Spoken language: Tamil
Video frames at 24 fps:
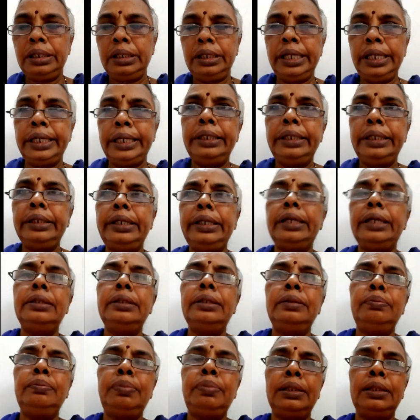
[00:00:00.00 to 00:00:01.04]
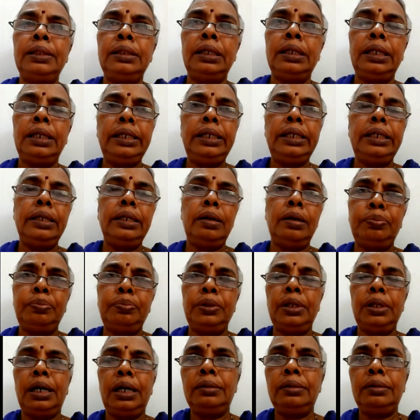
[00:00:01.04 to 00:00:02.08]
எண்டு எதுன்னு பார்த்தனா இறப்பு
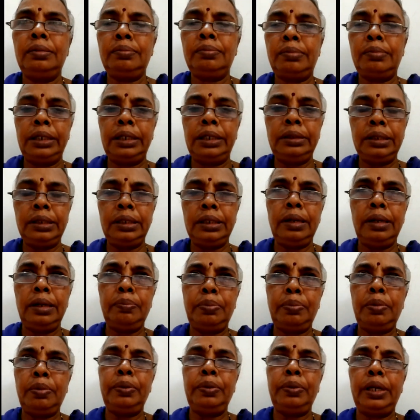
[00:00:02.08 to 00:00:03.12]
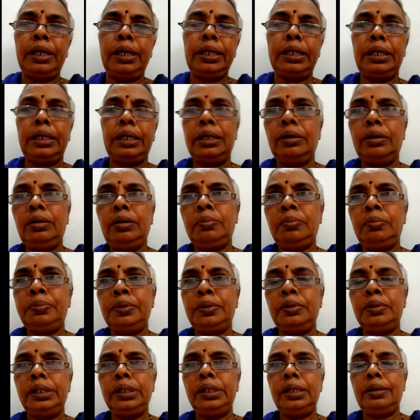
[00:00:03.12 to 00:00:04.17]
தான் மனிதன் எப்போ பிறக்கிறானோ அப்போ
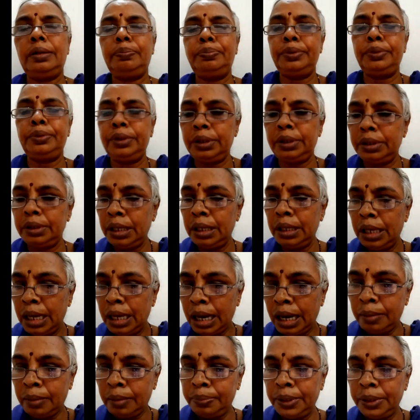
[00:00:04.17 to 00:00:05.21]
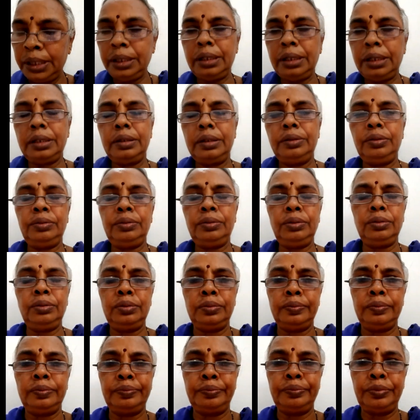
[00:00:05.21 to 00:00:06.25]
இறப்பு அப்படிங்கிறதும்
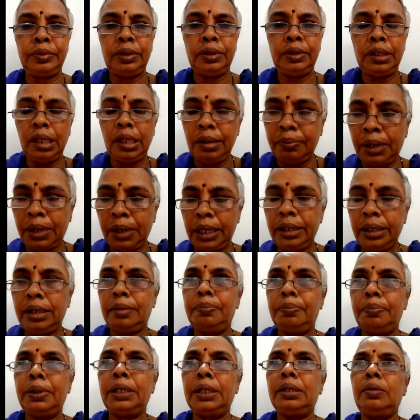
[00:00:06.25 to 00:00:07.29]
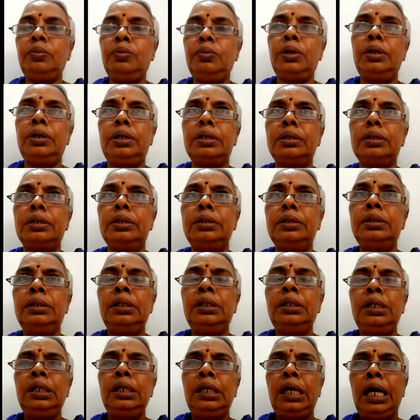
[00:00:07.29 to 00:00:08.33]
தீர்மானிக்கப்பட்ட ஒன்று
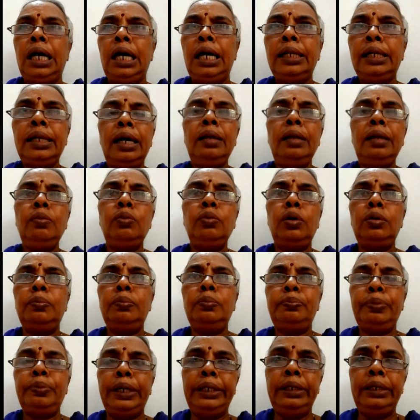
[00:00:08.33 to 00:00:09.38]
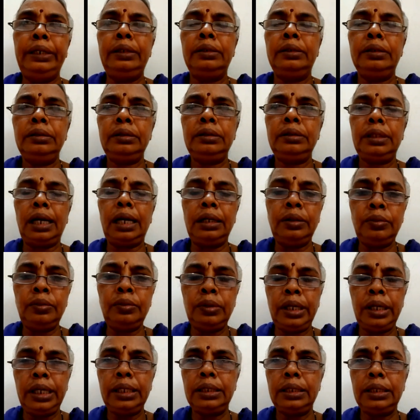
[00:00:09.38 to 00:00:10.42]
ஆனால் ஒரு பெண்
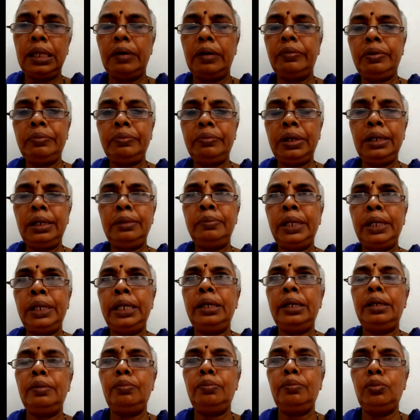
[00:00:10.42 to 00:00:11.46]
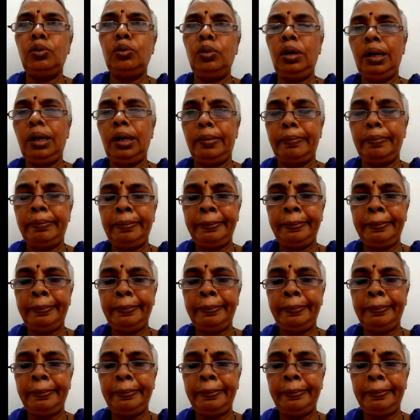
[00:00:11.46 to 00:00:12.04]
தன்னுடைய தவ வலிமையின் மூலம்